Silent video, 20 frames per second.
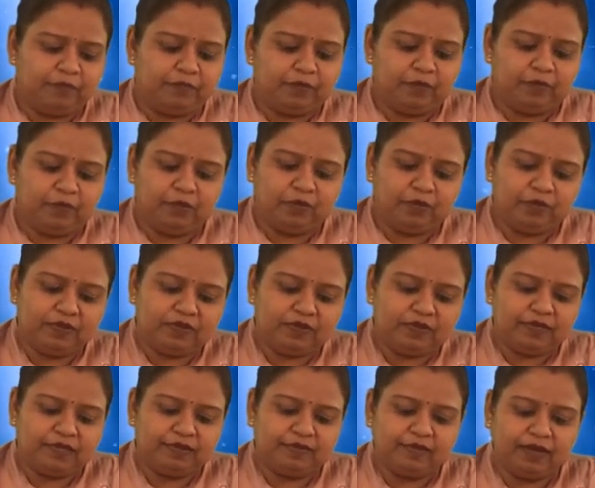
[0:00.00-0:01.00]
तो
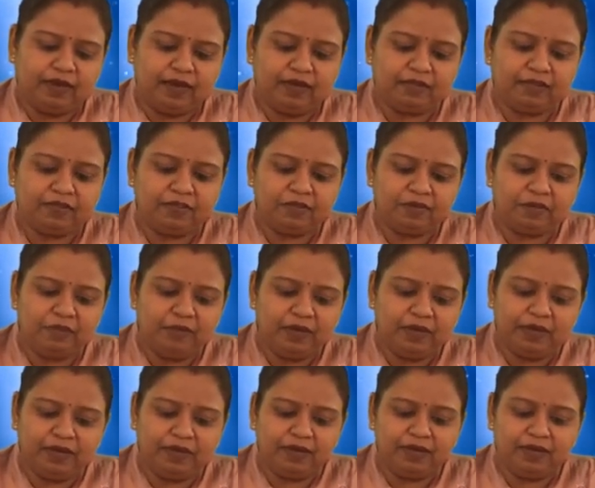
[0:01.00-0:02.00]
इसके साथ
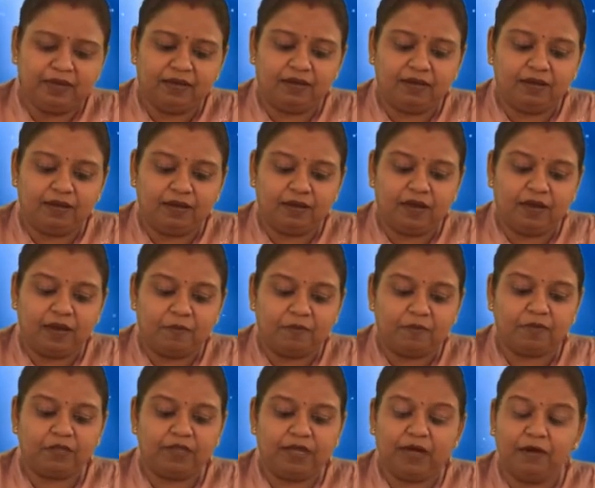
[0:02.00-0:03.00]
में
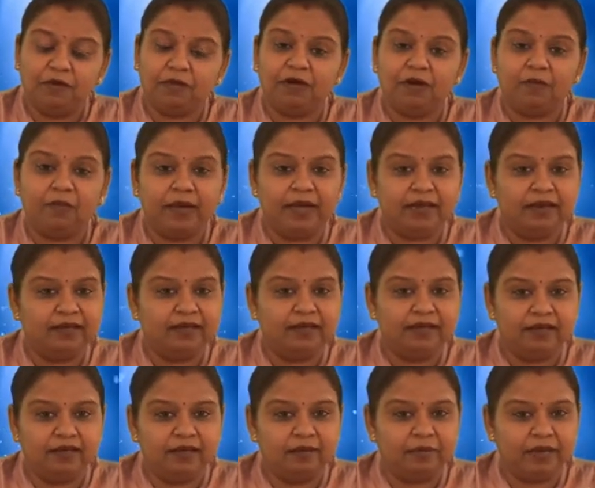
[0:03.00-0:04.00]
आपको ध्यान होगा पहले
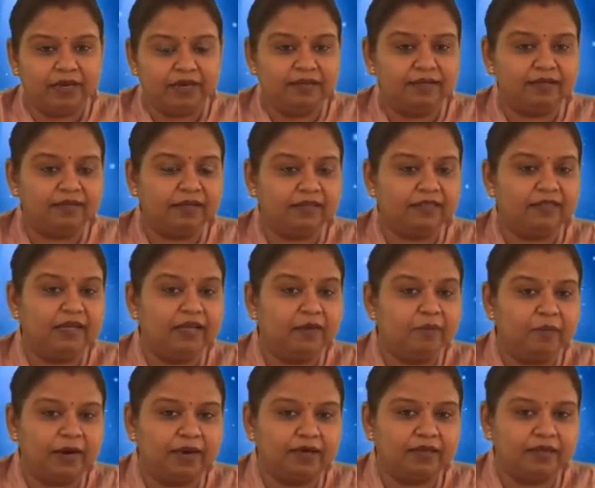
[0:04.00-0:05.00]
कि मैंने इसके तीन
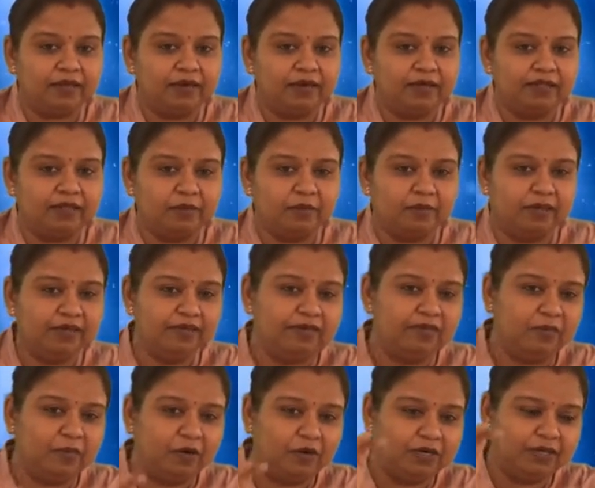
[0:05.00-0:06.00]
पार्ट कराए थे बड़ी सी
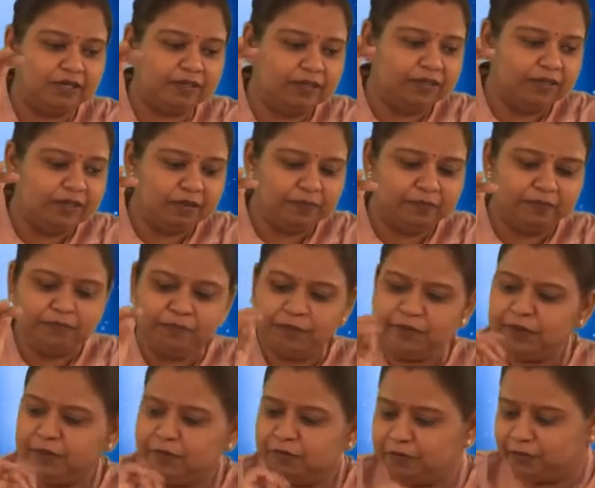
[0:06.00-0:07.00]
बॉटल थी
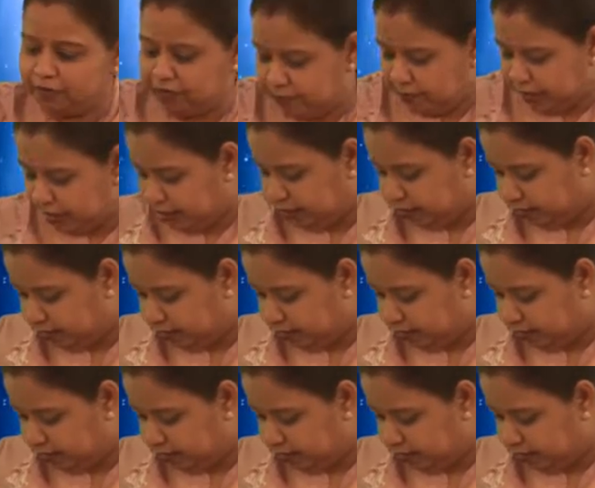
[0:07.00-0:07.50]
इसके मैंने